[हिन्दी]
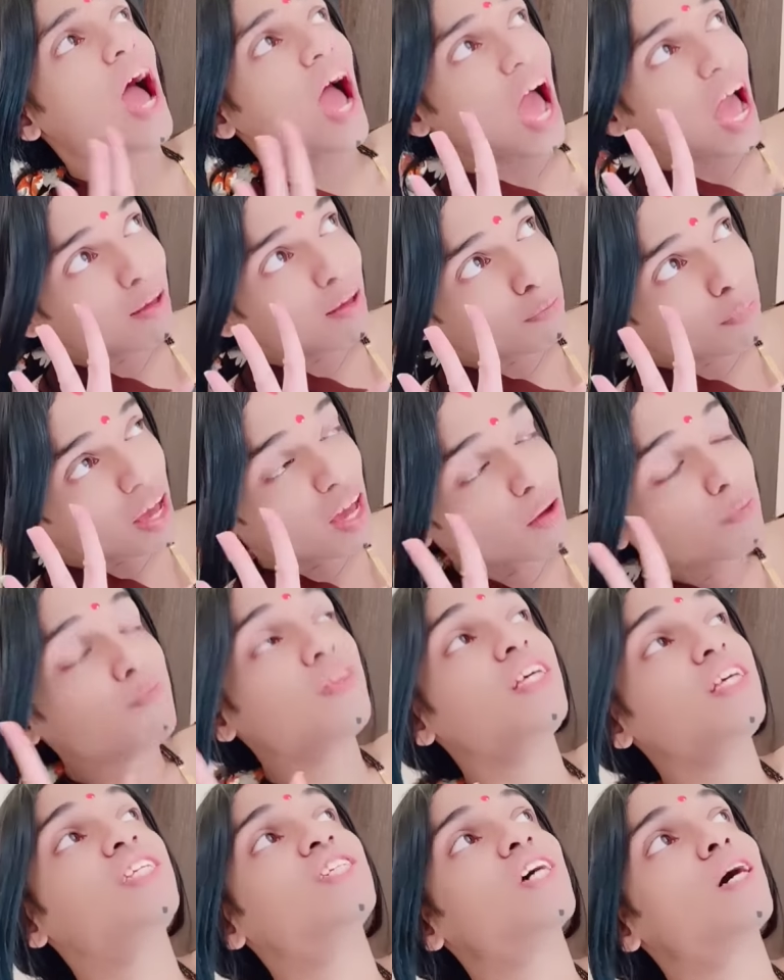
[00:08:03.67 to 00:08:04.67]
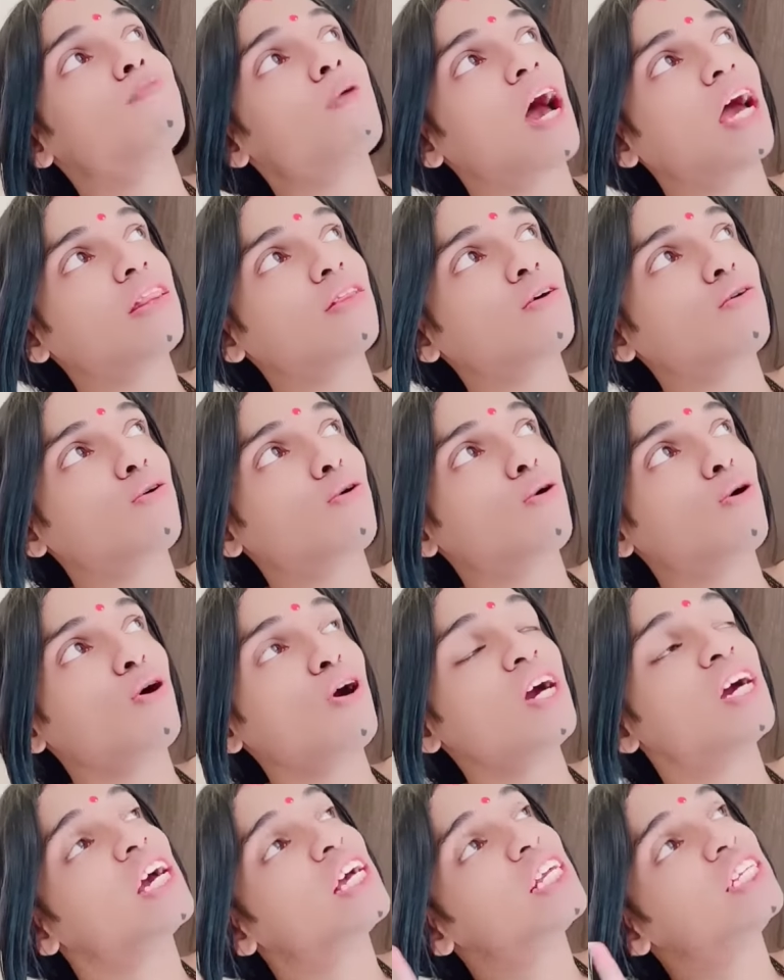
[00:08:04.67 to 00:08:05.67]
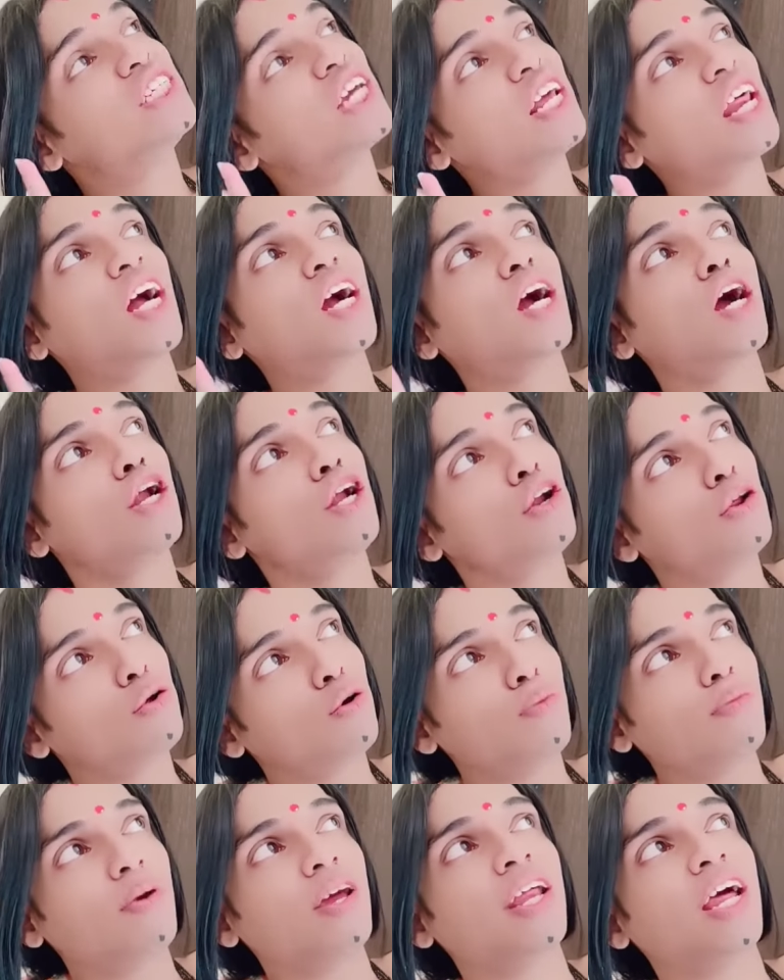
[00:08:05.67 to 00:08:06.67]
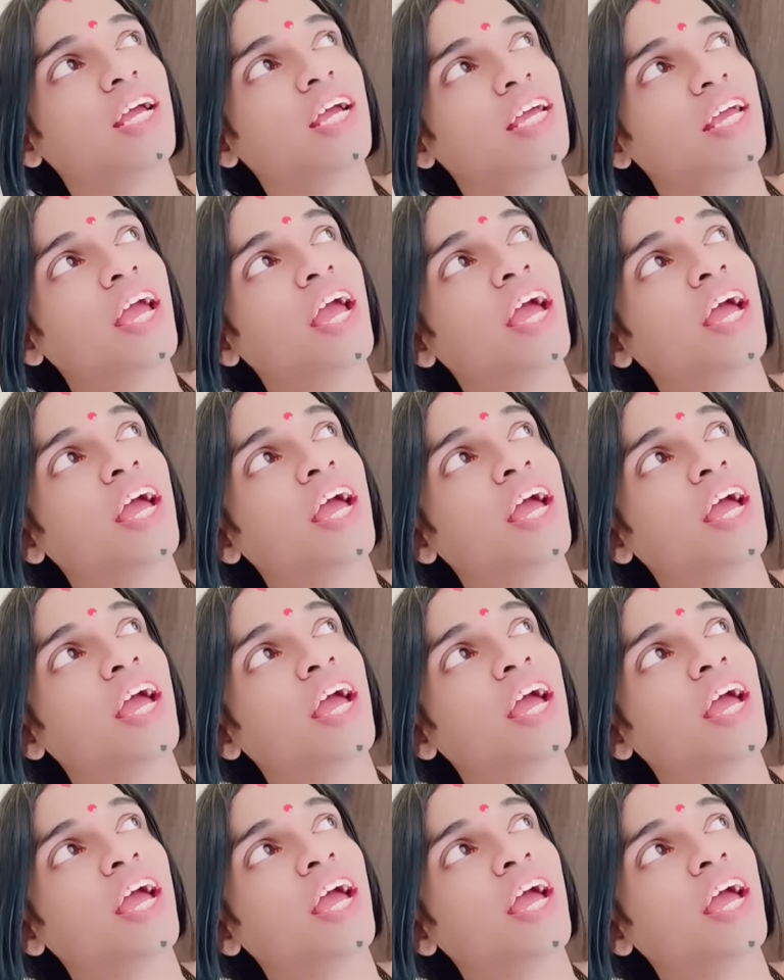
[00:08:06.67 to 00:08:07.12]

आप अपनी जबान को जरा कंट्रोल में रखिए